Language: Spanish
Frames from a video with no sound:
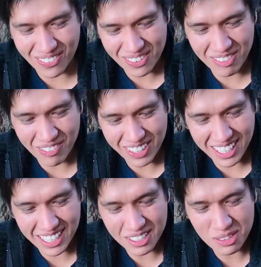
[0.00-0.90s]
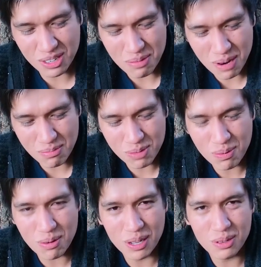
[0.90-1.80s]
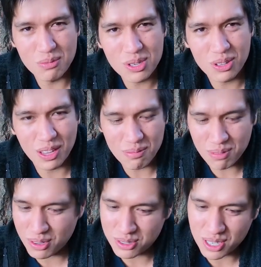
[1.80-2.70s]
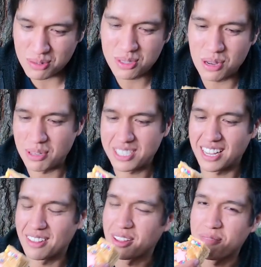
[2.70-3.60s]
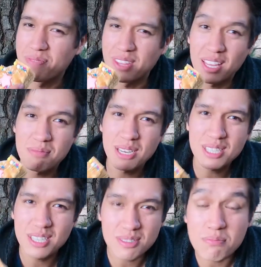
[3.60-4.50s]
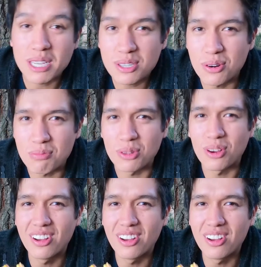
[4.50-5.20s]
con mi familia ya lo llevamos probando mucho tiempo y nos ha gustado bastante. Y además es más cómodo.